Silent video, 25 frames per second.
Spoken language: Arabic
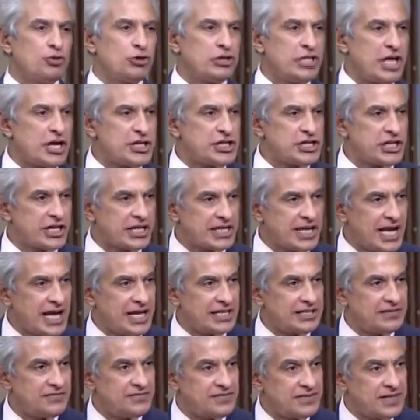المنتشر
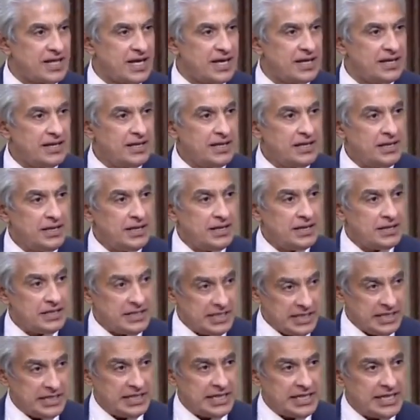يعني في ده
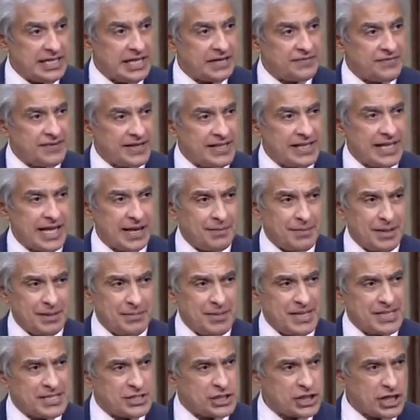يجي لك فعلا اعمال
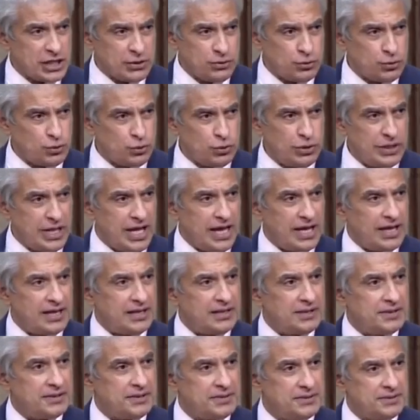بهذا الشكل تقول لا
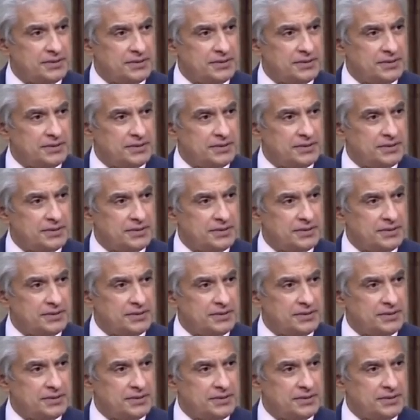اه